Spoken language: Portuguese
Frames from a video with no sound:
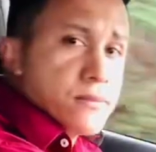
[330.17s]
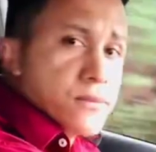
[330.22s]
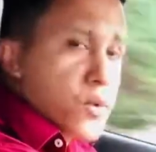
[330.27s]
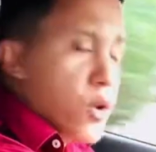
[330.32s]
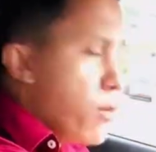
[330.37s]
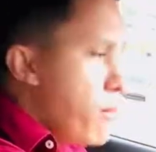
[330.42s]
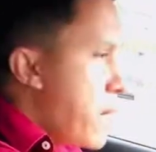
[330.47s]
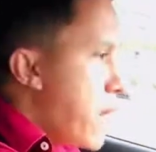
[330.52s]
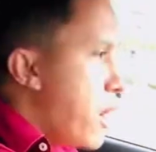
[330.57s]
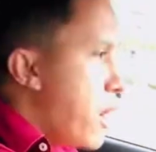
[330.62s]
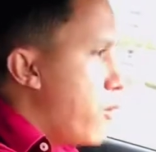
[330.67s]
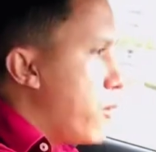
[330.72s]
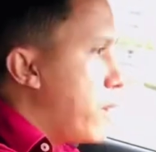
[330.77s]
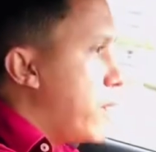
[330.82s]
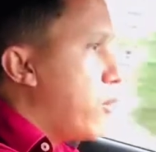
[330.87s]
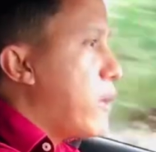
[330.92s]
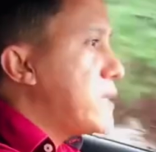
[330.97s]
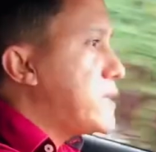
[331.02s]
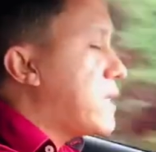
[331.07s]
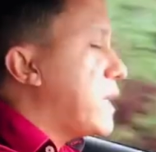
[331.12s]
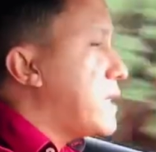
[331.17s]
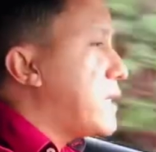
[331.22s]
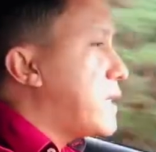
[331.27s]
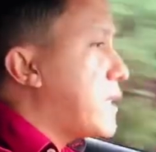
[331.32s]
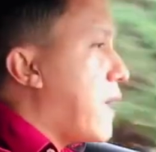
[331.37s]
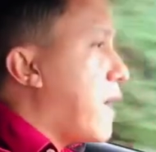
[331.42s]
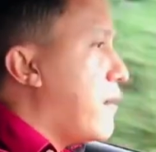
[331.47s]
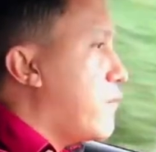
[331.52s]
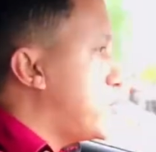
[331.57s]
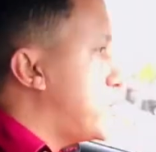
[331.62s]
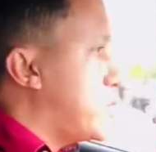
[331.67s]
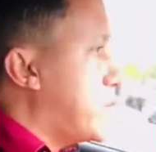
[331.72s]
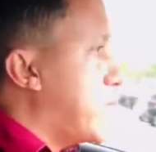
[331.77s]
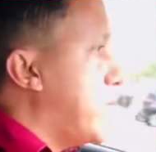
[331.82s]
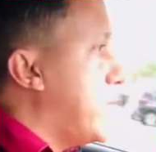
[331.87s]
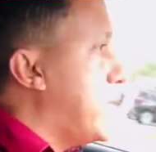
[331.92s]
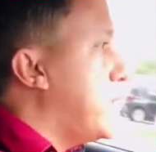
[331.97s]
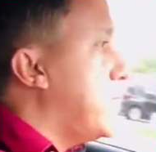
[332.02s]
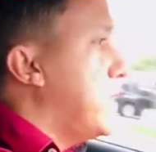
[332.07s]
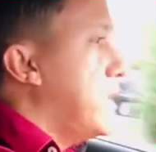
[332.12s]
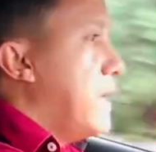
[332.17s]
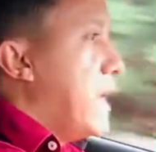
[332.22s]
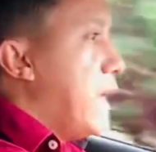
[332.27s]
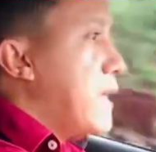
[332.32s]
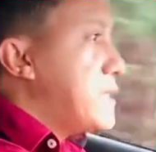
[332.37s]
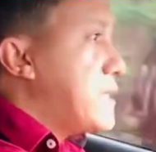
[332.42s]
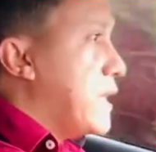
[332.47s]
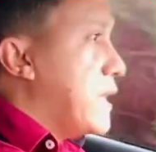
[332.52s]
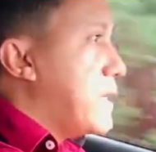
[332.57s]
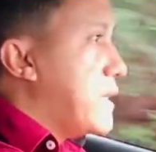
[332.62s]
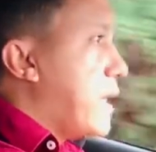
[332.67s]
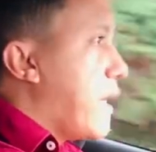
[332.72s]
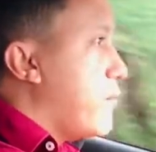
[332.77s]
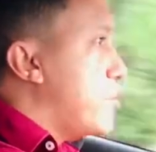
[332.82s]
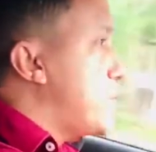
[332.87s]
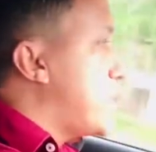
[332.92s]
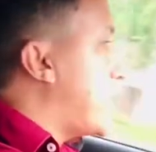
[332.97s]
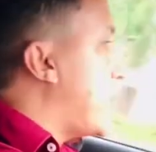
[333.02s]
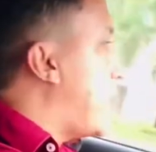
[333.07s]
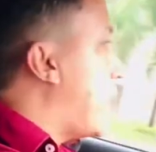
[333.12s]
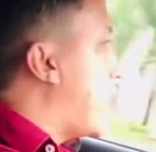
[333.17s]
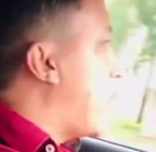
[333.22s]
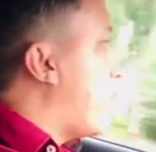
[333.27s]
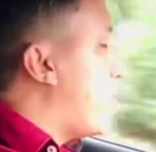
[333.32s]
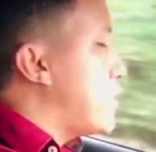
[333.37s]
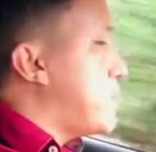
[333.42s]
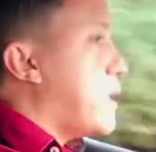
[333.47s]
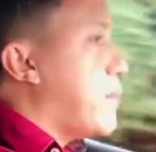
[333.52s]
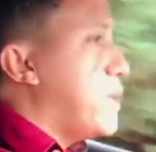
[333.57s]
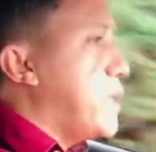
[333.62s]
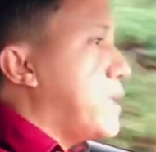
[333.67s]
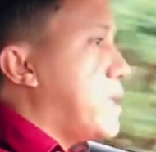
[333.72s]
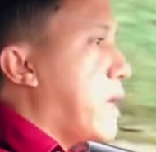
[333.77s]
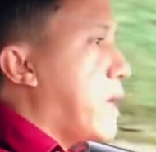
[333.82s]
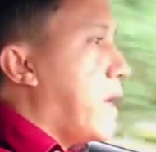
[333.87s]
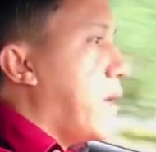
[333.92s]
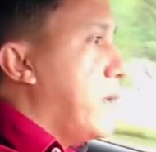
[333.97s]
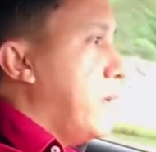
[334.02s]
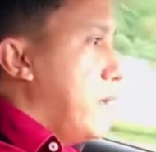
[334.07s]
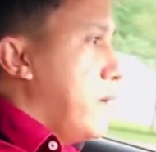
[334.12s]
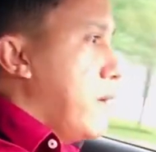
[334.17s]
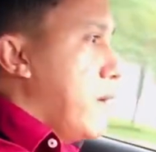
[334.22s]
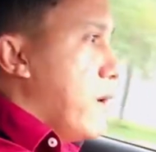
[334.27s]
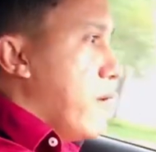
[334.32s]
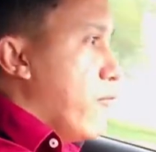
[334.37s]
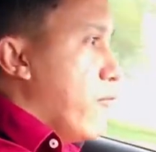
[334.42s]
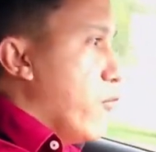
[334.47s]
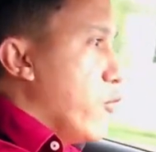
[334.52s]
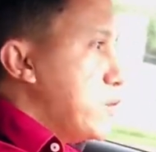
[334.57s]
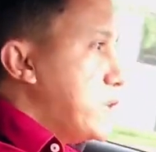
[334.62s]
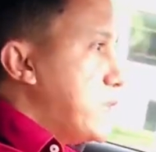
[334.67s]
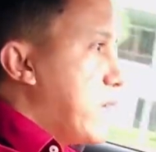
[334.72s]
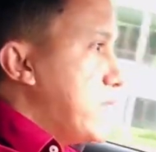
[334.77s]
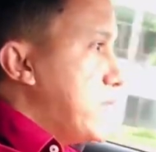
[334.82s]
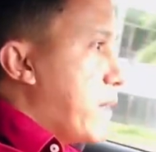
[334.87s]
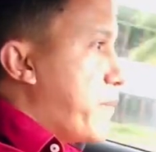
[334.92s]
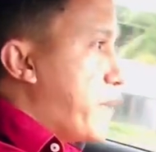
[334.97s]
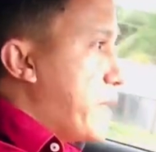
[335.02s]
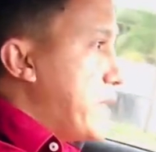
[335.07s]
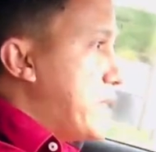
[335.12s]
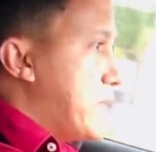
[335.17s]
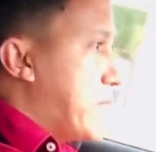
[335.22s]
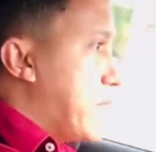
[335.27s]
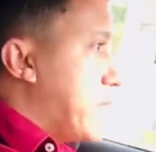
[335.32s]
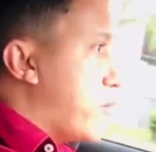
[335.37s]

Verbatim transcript: Normal, erro aceitável de quem aceitável de quem acabou de se habilitar. Vou sinalizar para a esquerda com